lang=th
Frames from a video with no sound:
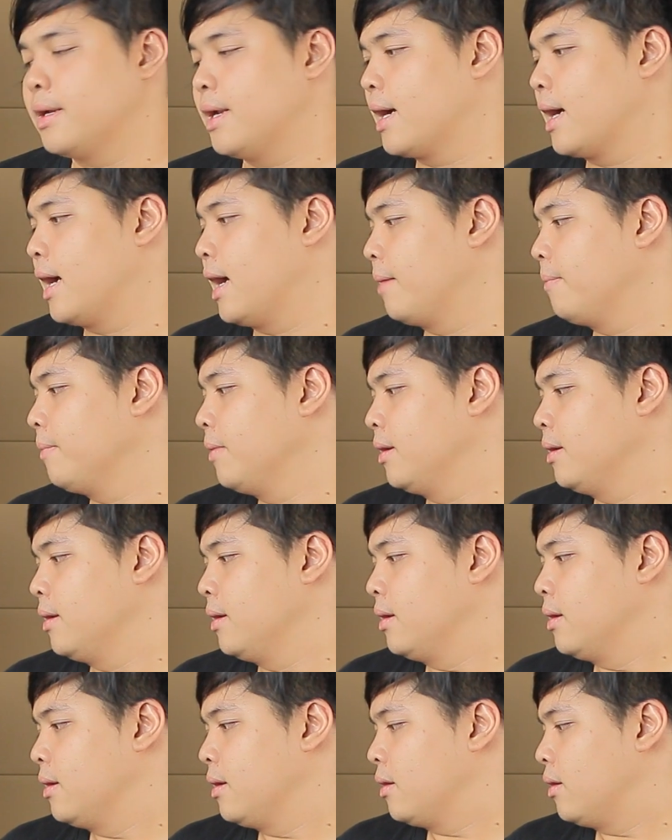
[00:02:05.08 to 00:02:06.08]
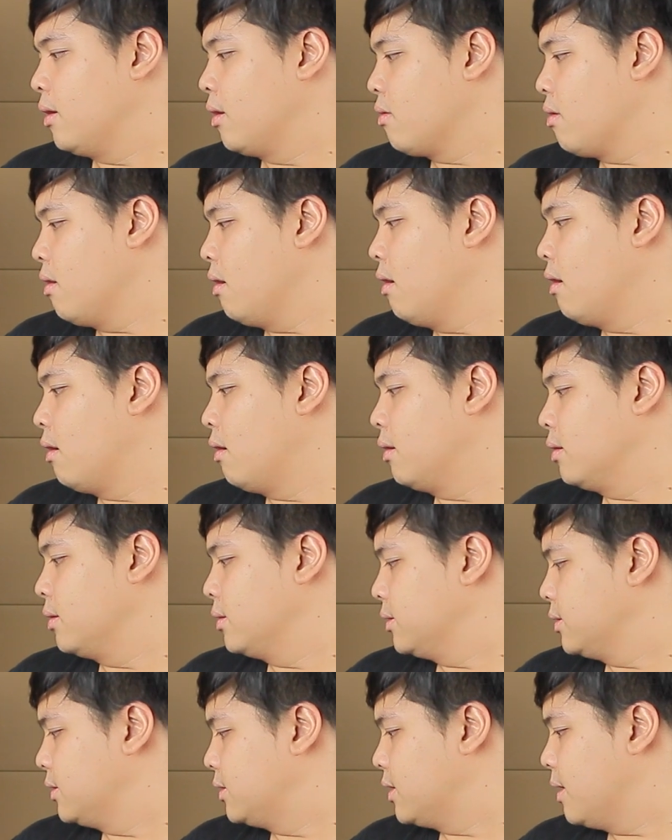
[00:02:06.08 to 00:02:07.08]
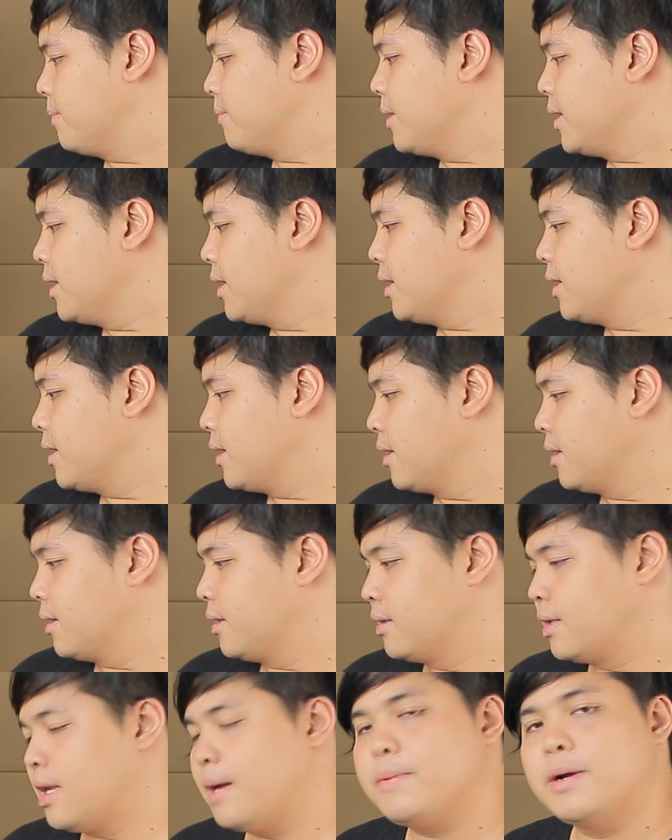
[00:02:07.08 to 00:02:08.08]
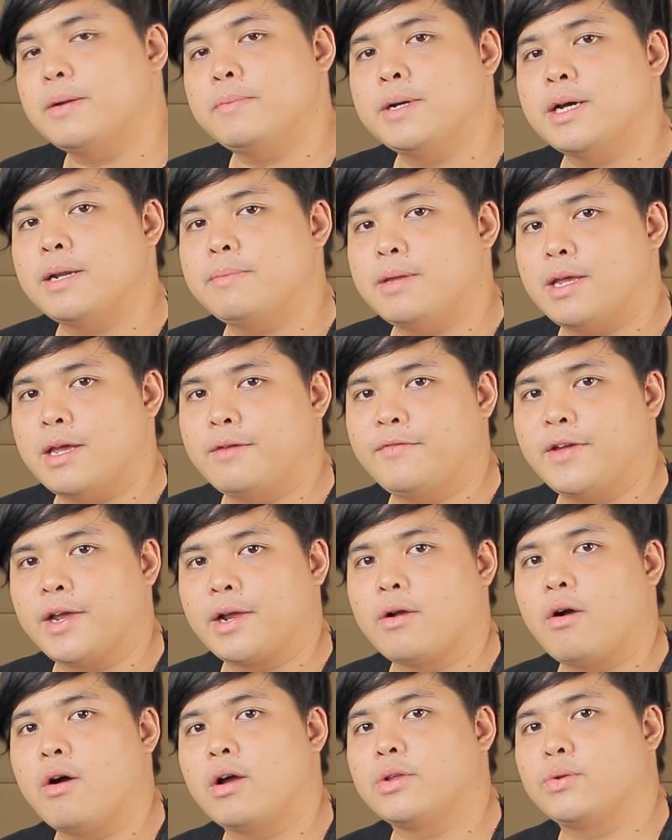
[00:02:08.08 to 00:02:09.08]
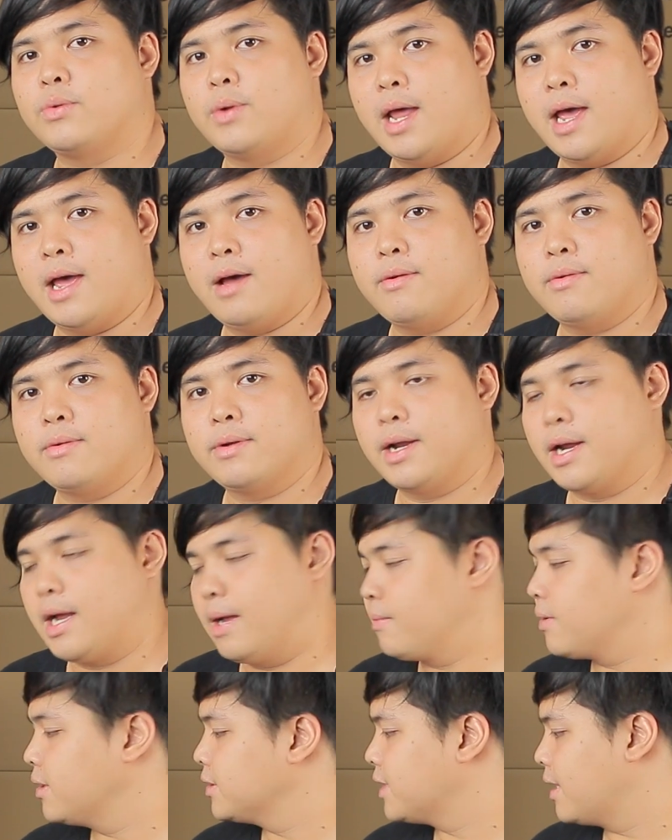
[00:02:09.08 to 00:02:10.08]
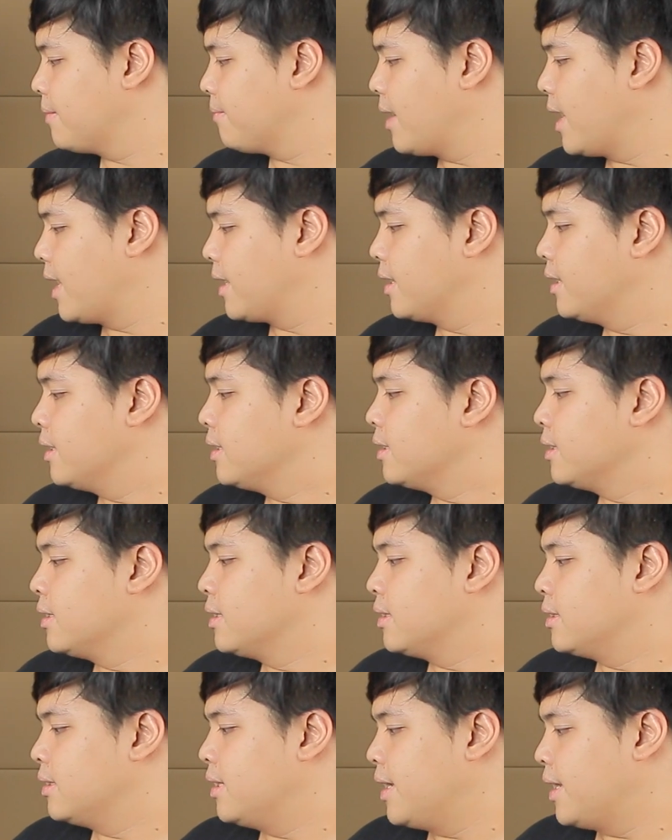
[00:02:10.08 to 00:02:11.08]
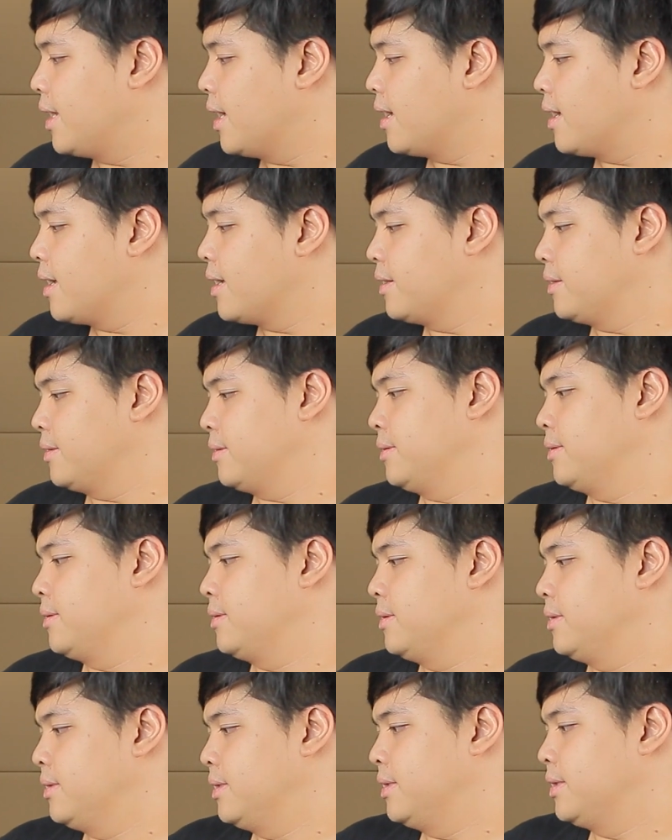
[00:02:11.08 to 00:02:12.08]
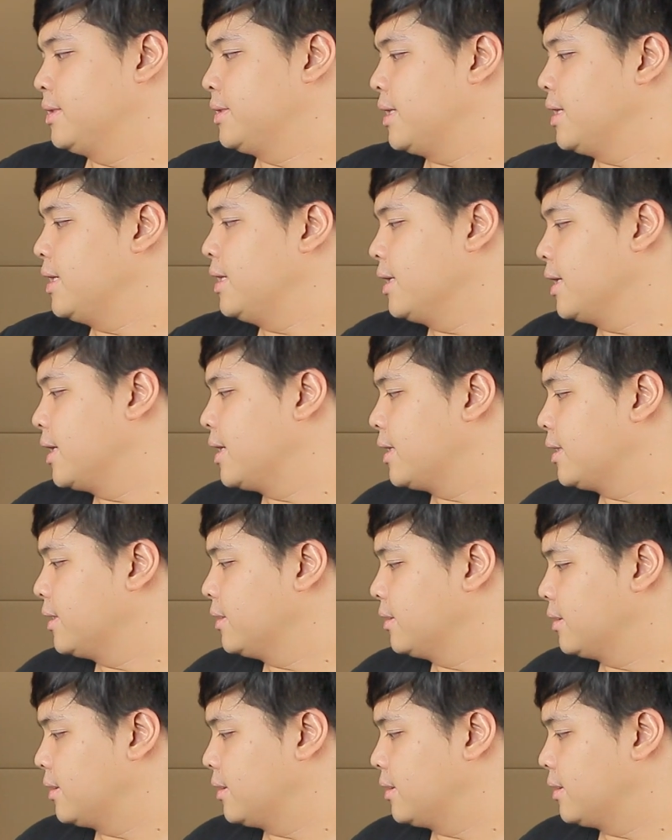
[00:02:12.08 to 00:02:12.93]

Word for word: นะครับแล้วก็จะมีถ้าเพื่อนๆมีเอฟเฟกต์ก้อนอยู่แล้วนะครับก็สามารถรีเทิร์นเซนรีเทิร์น